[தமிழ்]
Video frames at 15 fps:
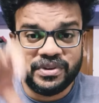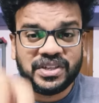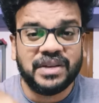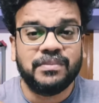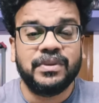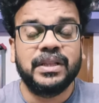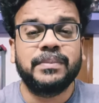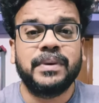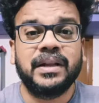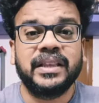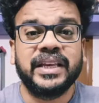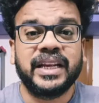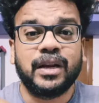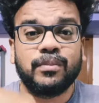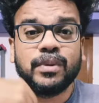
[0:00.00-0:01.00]
விஷயம் வந்து
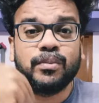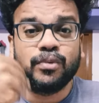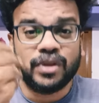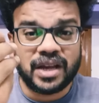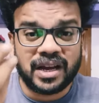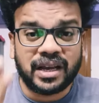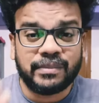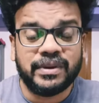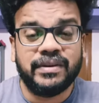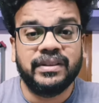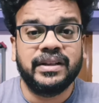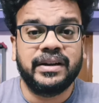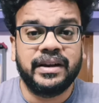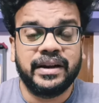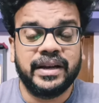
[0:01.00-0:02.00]
பார்த்திங்கன்னா ரொம்ப பூதாகரமாக
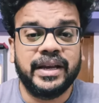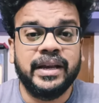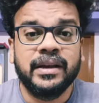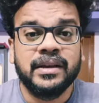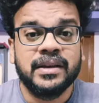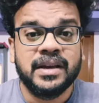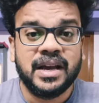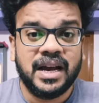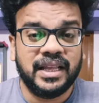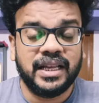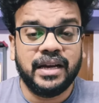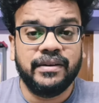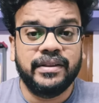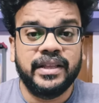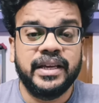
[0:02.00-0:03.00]
வந்துட்டுருக்கு
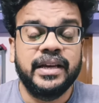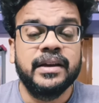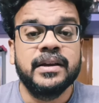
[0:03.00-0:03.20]
அதாவது